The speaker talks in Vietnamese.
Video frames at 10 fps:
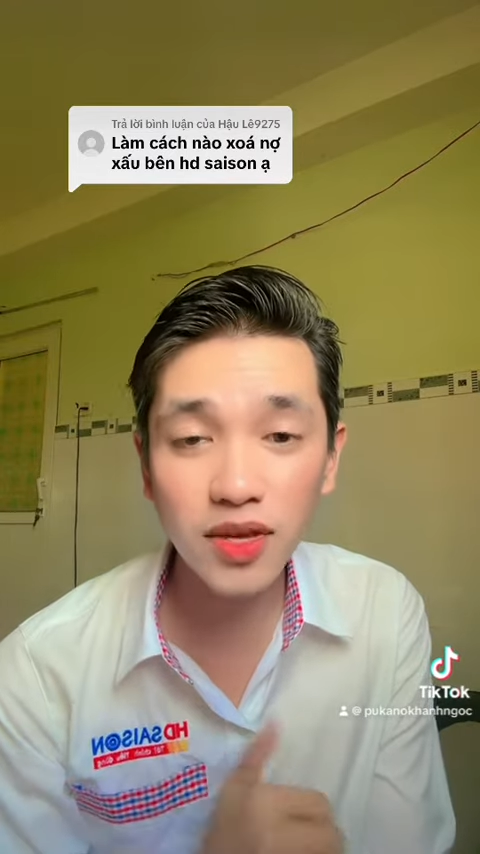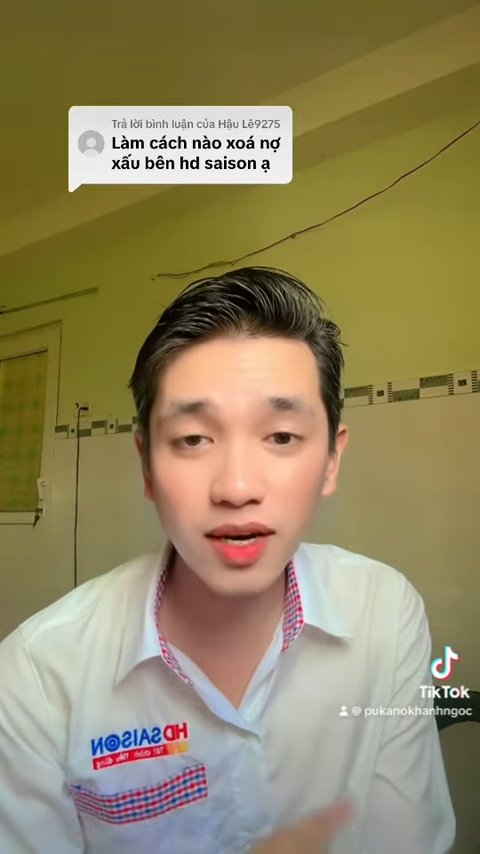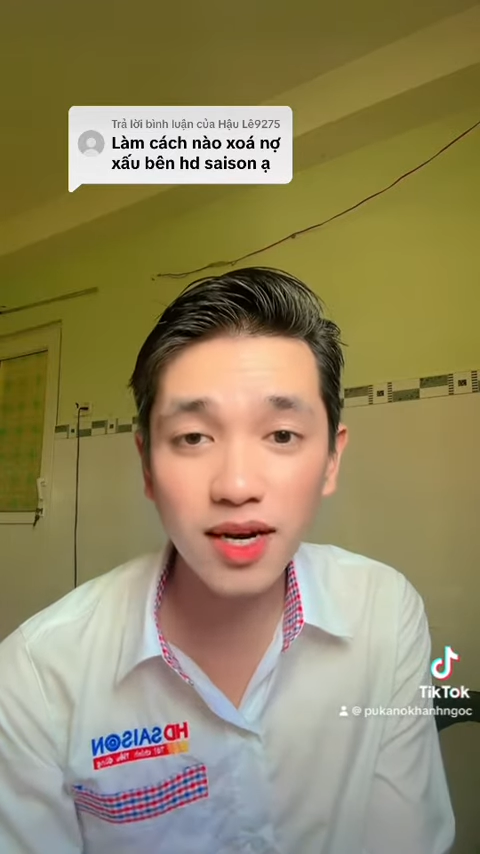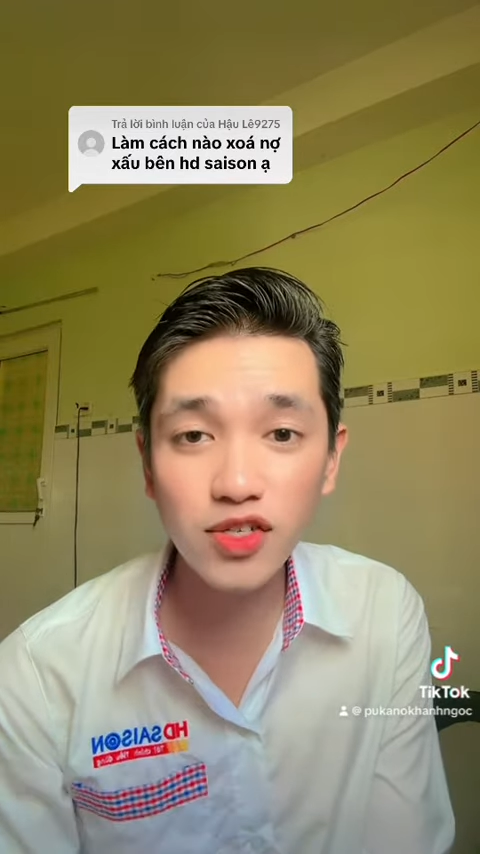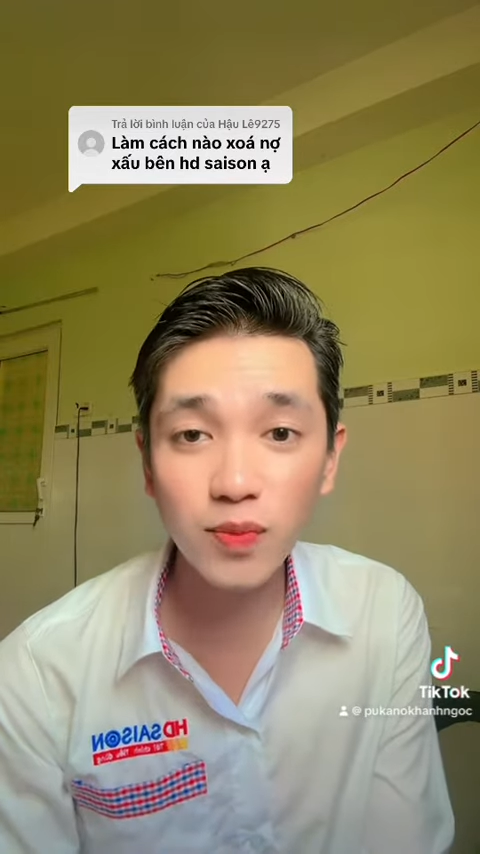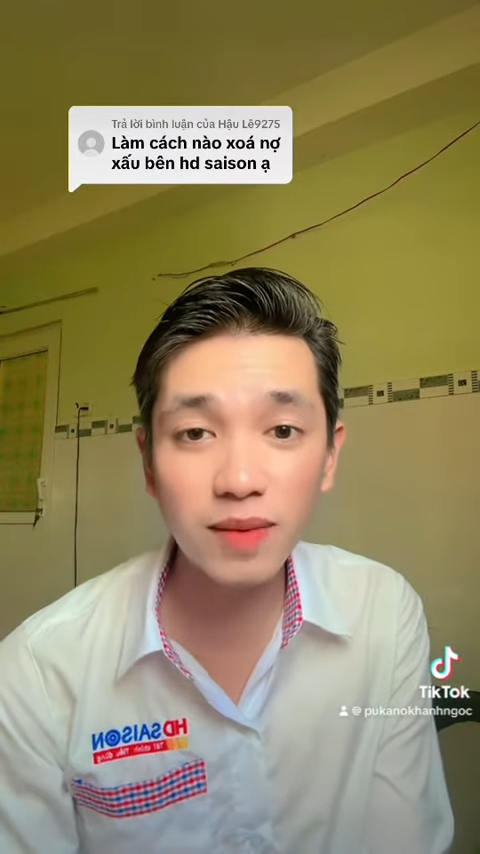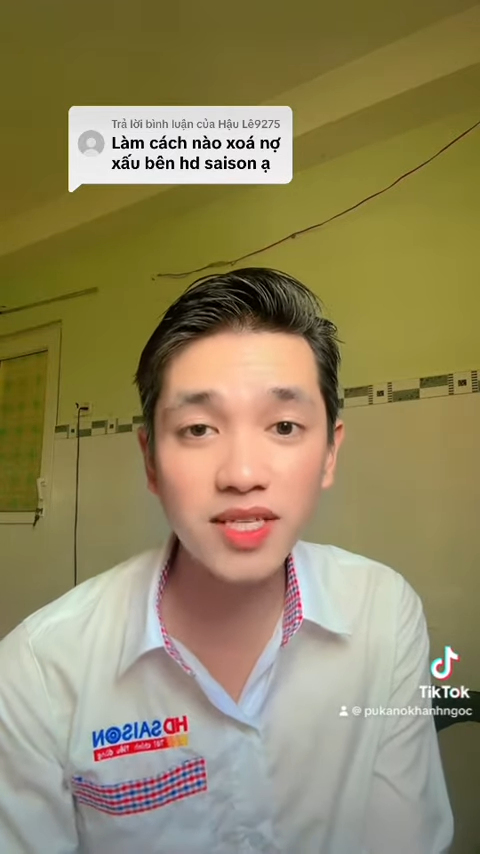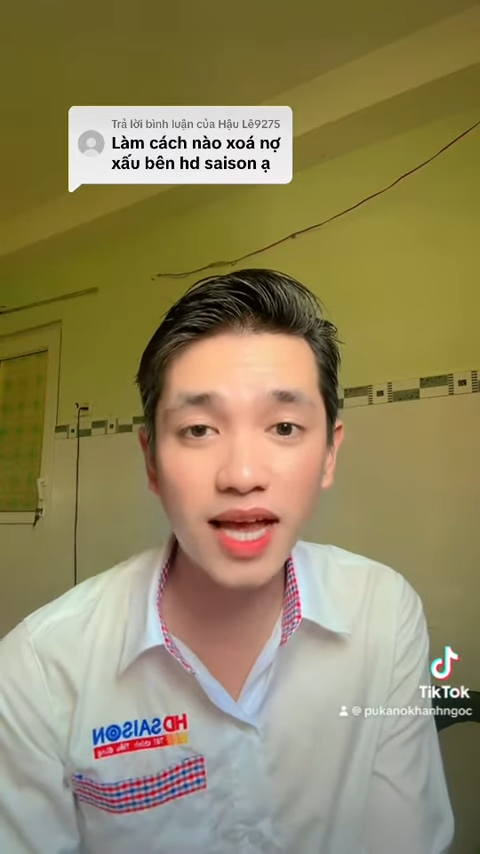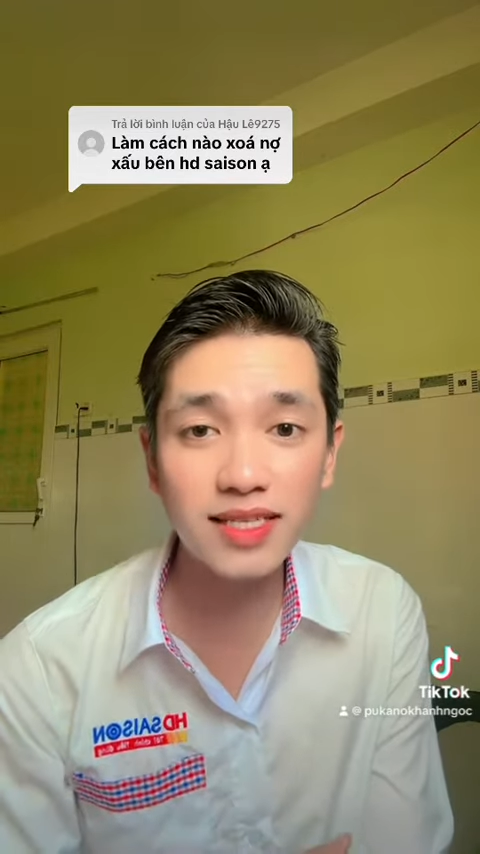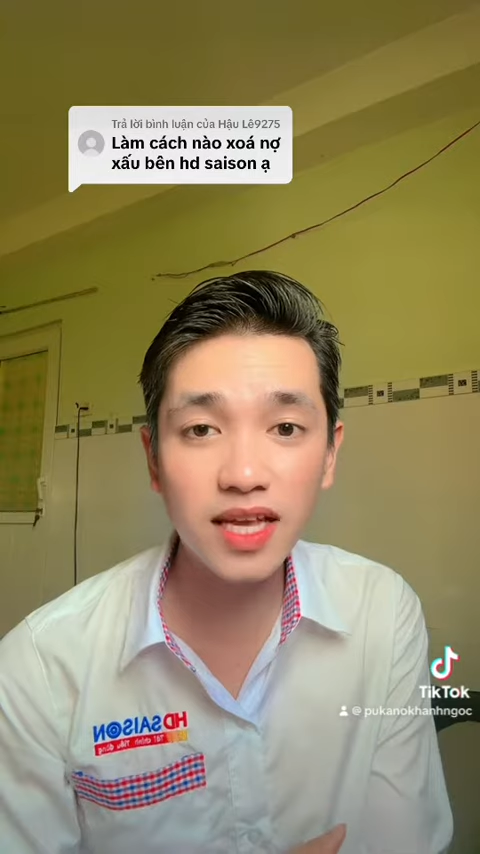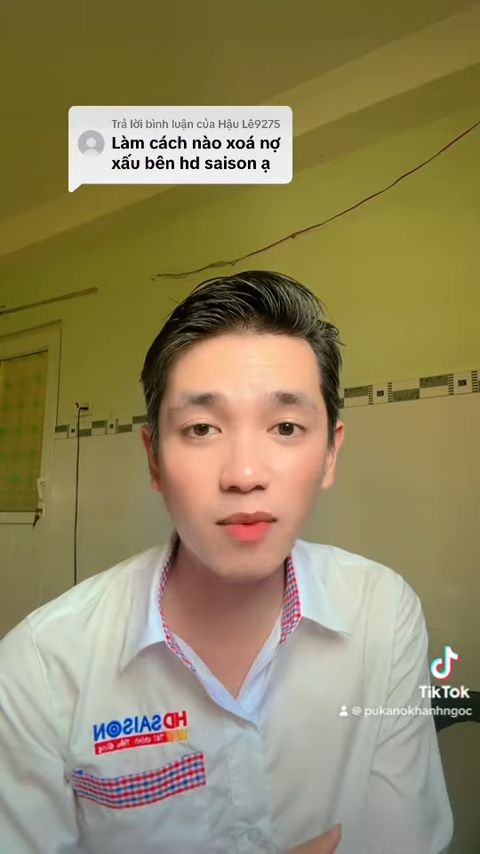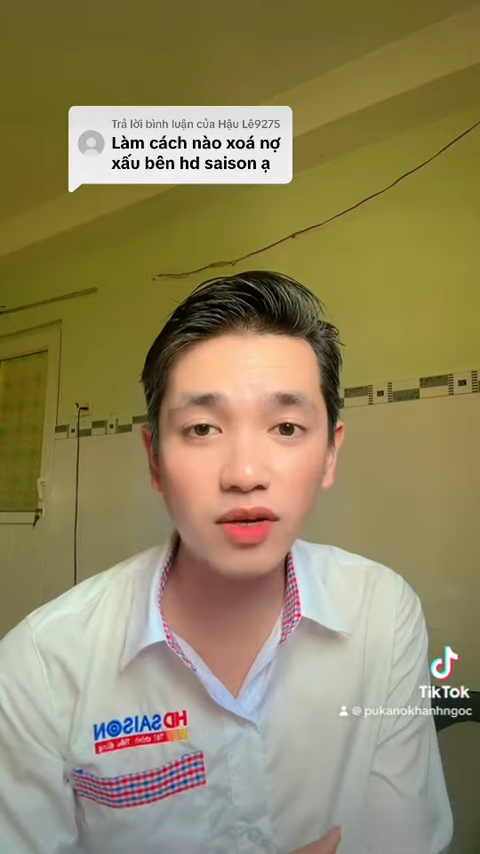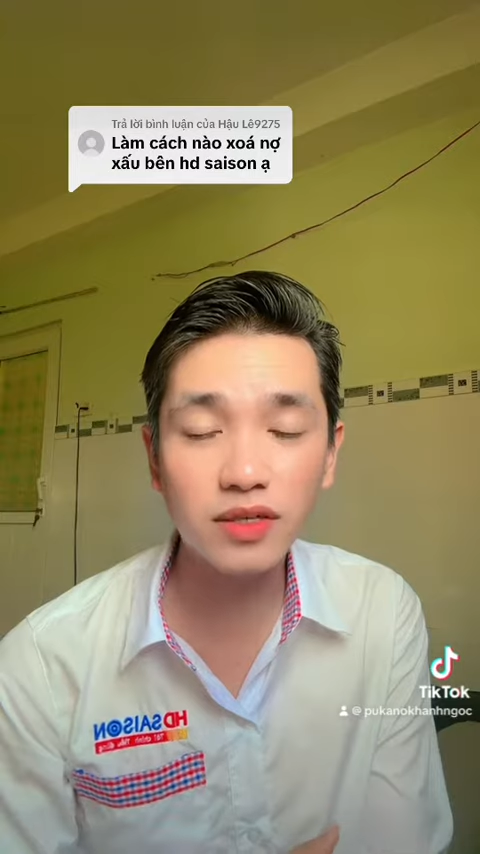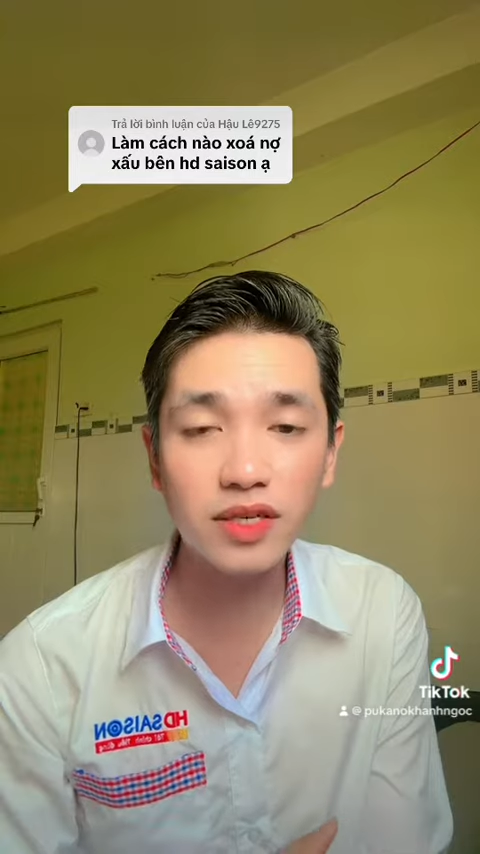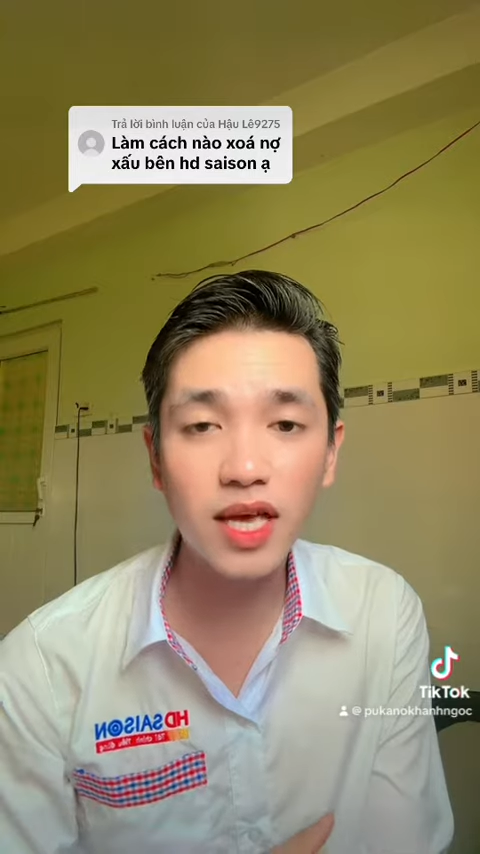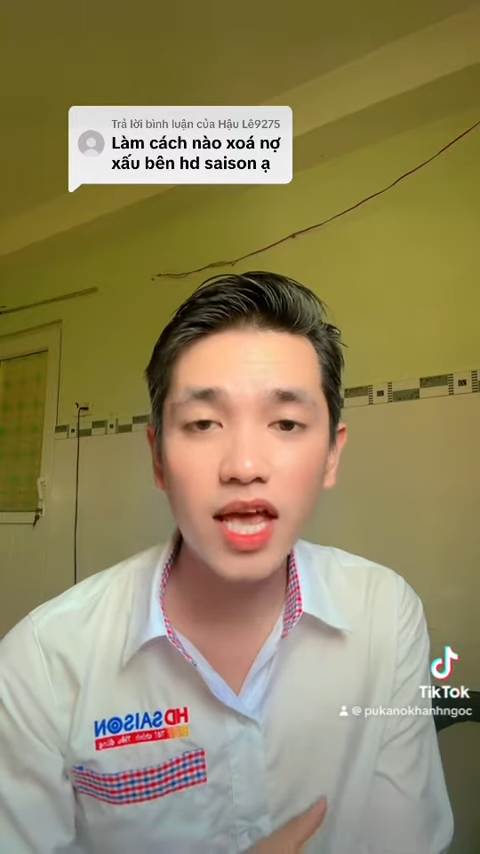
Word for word: nhật lên trung tâm CIC mọi người